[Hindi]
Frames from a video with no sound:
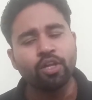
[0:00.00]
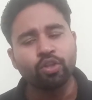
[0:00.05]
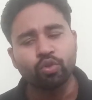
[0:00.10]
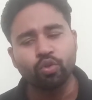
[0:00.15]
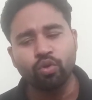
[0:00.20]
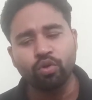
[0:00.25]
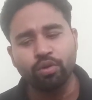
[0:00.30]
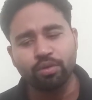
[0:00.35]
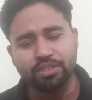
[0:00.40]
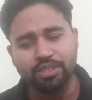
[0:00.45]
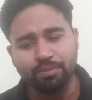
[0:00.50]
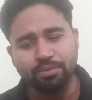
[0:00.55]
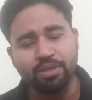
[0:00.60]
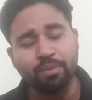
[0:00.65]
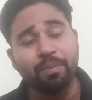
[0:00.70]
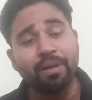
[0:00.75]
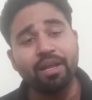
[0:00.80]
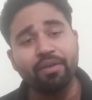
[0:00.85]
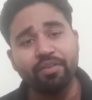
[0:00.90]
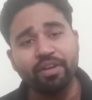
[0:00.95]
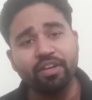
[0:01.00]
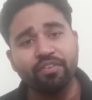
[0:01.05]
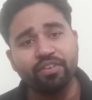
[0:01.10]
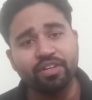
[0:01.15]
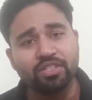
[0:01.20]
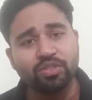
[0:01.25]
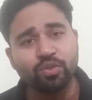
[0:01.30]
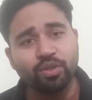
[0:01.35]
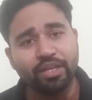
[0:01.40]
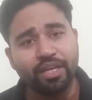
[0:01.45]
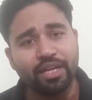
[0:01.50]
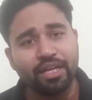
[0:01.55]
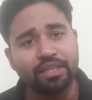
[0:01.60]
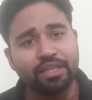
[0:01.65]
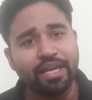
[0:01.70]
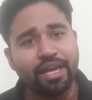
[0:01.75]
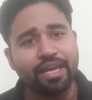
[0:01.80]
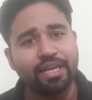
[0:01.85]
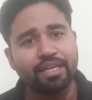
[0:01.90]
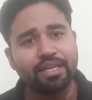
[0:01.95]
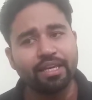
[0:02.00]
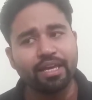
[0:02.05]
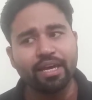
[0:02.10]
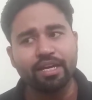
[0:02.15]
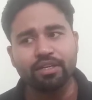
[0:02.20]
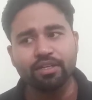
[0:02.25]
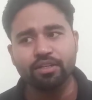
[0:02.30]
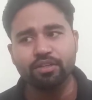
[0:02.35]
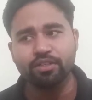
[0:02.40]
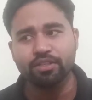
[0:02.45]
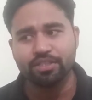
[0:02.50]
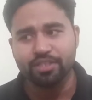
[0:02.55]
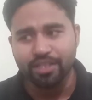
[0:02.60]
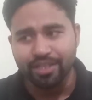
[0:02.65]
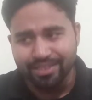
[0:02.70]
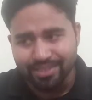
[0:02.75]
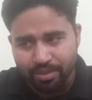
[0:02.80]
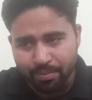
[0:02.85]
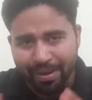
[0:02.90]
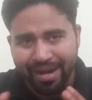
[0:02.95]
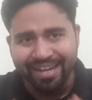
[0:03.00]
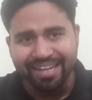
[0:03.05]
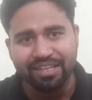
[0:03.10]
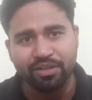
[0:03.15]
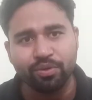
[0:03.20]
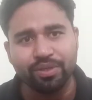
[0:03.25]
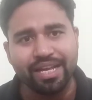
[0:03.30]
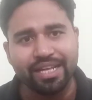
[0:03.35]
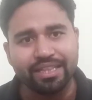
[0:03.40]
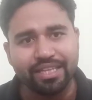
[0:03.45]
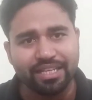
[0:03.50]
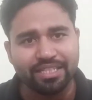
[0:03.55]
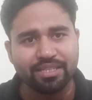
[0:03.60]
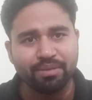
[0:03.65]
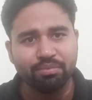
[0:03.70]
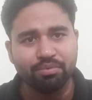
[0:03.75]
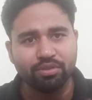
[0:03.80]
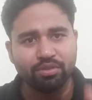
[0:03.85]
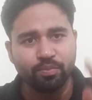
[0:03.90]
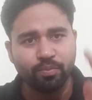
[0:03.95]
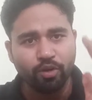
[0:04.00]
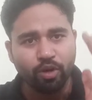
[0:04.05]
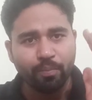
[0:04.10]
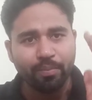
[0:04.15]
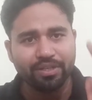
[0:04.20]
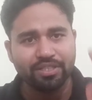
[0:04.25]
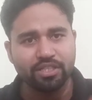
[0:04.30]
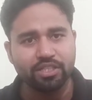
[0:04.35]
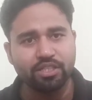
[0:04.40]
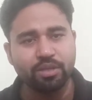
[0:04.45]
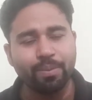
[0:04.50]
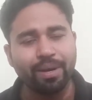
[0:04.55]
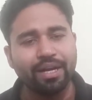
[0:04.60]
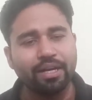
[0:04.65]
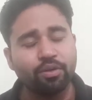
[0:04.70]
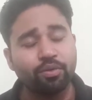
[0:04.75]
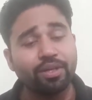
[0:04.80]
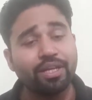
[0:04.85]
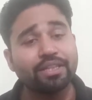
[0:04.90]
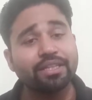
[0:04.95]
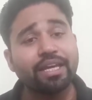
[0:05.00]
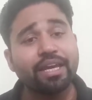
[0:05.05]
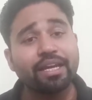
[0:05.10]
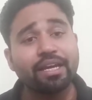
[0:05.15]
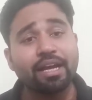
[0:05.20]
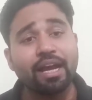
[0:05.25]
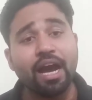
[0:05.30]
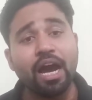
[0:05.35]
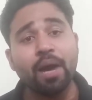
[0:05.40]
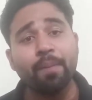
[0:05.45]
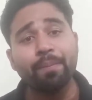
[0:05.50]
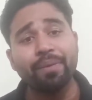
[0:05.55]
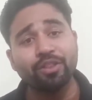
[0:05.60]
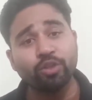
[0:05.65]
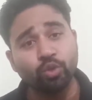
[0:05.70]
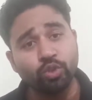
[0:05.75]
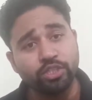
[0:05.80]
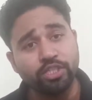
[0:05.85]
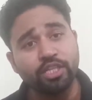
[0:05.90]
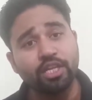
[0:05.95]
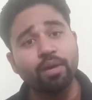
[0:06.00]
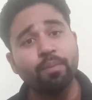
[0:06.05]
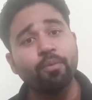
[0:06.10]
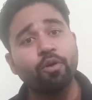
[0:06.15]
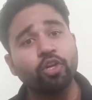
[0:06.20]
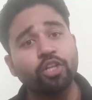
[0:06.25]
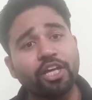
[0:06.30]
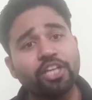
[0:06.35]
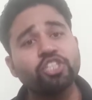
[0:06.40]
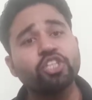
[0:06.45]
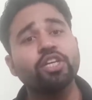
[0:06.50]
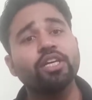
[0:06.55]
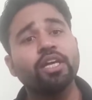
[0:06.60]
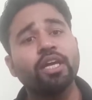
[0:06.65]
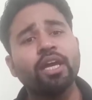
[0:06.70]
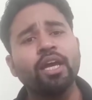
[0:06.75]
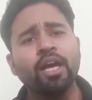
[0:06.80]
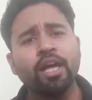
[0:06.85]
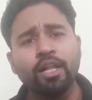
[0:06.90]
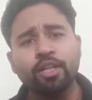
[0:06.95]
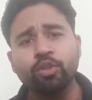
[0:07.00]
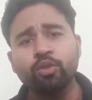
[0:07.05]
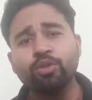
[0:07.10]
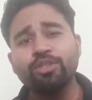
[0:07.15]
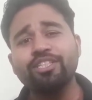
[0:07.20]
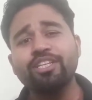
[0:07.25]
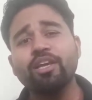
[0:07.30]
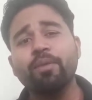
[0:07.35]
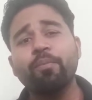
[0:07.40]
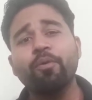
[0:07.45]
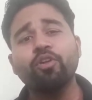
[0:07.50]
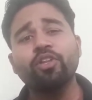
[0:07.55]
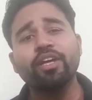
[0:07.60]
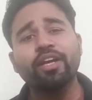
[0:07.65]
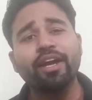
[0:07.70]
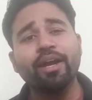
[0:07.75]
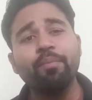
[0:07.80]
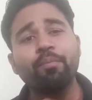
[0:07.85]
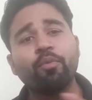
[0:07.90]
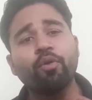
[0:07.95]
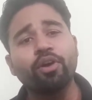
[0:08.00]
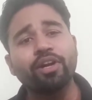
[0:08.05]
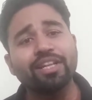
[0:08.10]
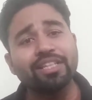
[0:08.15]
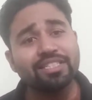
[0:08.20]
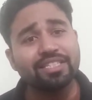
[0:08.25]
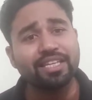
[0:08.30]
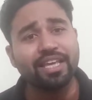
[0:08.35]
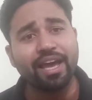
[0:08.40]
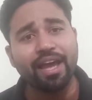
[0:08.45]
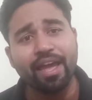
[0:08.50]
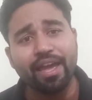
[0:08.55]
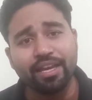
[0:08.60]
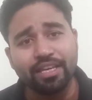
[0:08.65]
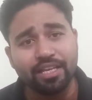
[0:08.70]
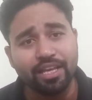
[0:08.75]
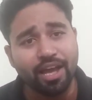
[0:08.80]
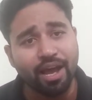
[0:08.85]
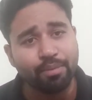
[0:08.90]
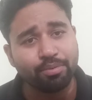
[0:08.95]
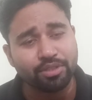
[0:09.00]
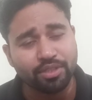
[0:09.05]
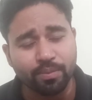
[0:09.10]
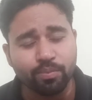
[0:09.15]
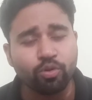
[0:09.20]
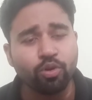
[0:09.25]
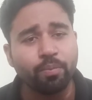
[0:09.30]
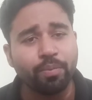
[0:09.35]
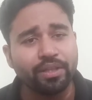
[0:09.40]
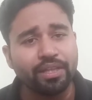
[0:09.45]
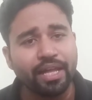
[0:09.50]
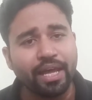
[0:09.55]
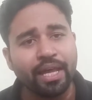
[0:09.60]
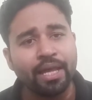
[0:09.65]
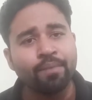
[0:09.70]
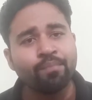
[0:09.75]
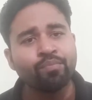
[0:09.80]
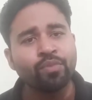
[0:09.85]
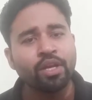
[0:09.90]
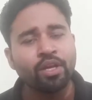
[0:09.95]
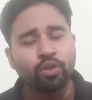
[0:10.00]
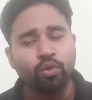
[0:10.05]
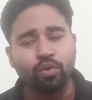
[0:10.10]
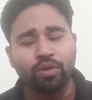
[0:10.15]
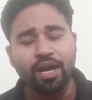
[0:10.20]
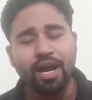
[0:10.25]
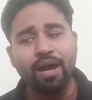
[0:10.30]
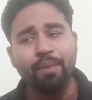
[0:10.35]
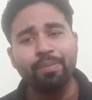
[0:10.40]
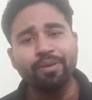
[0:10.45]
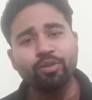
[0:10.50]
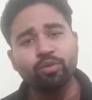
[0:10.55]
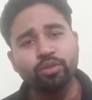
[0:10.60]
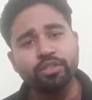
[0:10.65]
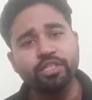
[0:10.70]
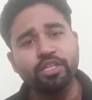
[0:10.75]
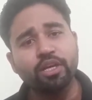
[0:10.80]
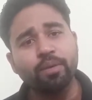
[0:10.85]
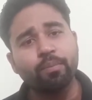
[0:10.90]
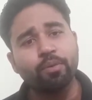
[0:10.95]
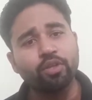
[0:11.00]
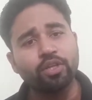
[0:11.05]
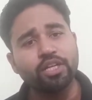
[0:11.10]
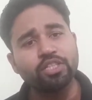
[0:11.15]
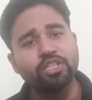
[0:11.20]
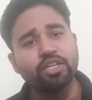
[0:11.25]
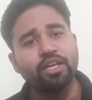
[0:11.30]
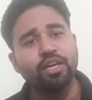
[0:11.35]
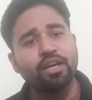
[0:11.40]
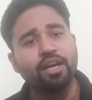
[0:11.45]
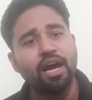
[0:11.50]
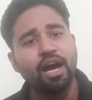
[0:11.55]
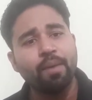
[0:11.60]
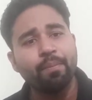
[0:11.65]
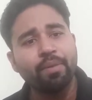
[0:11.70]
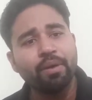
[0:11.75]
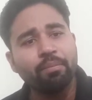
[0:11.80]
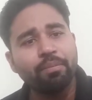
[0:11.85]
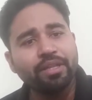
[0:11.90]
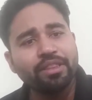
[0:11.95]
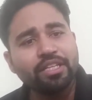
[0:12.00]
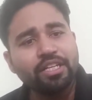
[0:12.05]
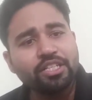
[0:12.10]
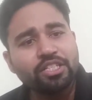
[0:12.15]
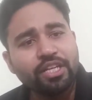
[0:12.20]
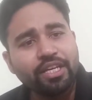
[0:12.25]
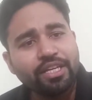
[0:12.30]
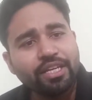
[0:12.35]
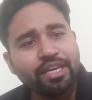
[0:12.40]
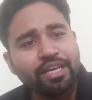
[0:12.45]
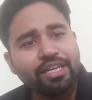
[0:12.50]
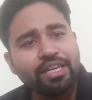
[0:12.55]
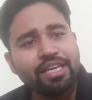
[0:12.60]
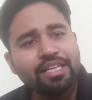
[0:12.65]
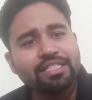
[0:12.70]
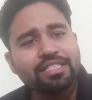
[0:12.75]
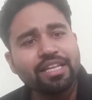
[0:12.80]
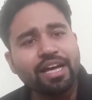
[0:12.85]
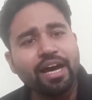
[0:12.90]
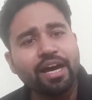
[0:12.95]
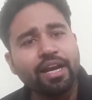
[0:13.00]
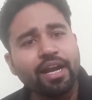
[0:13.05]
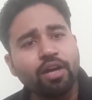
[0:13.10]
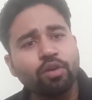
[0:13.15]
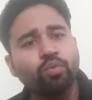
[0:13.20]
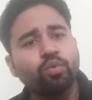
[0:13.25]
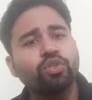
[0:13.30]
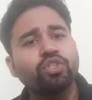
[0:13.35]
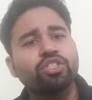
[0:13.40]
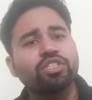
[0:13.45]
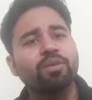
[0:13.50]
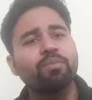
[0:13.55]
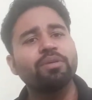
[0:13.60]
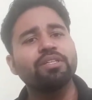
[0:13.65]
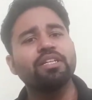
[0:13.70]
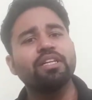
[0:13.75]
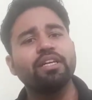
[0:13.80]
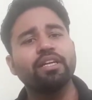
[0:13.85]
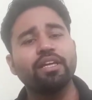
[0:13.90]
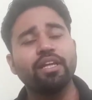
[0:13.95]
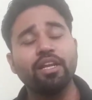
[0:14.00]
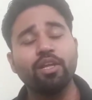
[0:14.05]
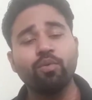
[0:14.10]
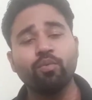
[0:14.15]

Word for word: तो सबसे पहला बेनिफिट्स तो ये रहता है कि यार सिस्टमैटिक हो जाता है सब कुछ प्रॉपर सिस्टमैटिक हो जाता है कहाँ पे तुलसी का पौधा चाहिए तुलसी के पौधे का इंपॉर्टेंस क्या है ये आप सबको पता है तो कहाँ पे तुलसी का पौधा चाहिए कहाँ पे मंदिर चाहिए ये सारा कुछ समझने के लिए